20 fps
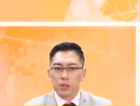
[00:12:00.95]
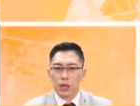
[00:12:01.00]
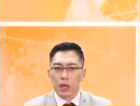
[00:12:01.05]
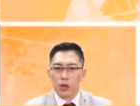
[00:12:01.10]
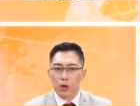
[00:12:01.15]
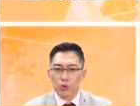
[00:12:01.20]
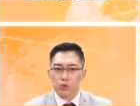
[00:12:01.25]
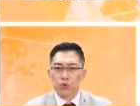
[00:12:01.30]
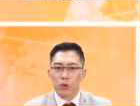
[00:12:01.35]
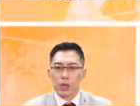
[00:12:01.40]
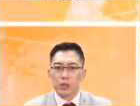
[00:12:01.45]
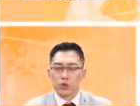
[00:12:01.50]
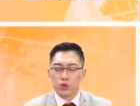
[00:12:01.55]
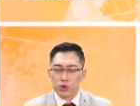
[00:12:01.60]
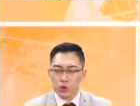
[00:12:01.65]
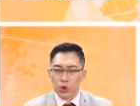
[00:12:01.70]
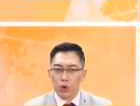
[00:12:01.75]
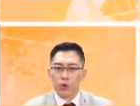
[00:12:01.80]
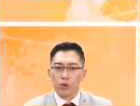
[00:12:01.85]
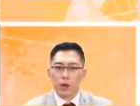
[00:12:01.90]
空出来。
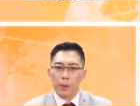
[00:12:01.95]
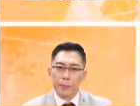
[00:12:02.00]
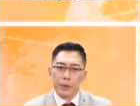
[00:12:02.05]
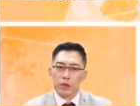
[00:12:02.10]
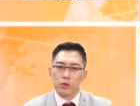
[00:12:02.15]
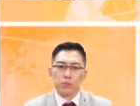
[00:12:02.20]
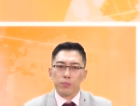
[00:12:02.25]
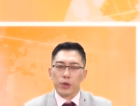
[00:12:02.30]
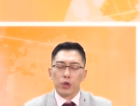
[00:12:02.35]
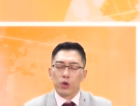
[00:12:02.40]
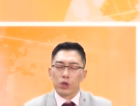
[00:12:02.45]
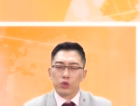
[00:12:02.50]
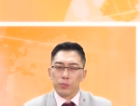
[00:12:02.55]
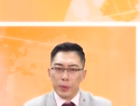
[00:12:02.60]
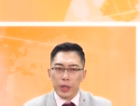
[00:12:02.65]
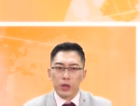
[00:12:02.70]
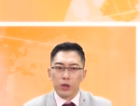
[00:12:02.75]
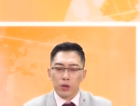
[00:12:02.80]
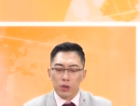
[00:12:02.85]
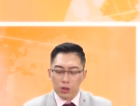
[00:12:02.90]
有啊，没有没有的话就
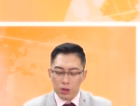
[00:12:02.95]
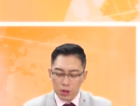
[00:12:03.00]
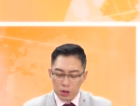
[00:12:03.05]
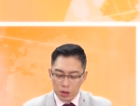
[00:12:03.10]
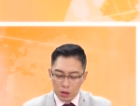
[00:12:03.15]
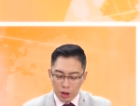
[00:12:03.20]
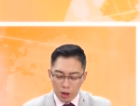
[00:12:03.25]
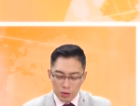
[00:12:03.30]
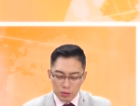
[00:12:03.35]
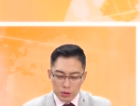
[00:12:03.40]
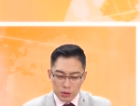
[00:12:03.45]
没有。哦，